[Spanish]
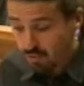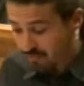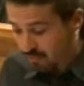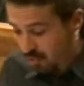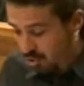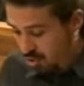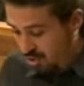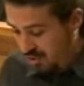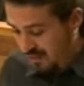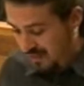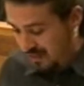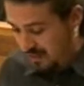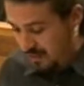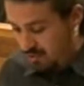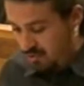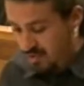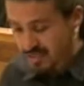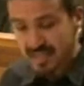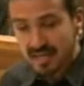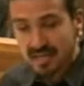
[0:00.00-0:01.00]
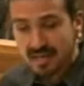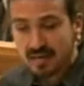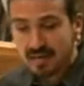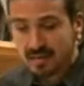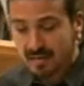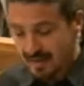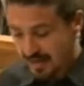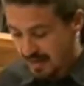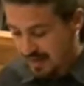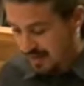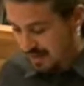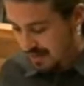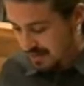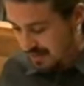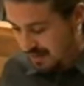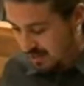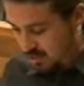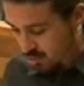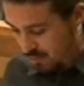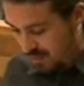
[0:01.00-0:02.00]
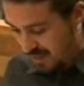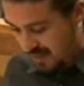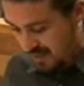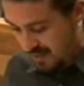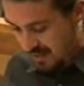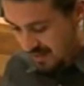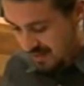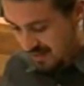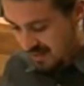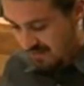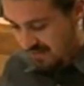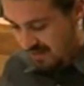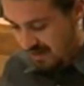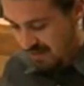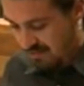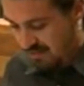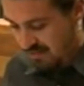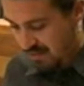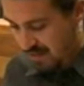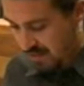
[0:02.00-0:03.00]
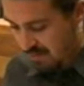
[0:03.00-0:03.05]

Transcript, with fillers: lo que tardaron en salir de la, de la soplácida indiferencia.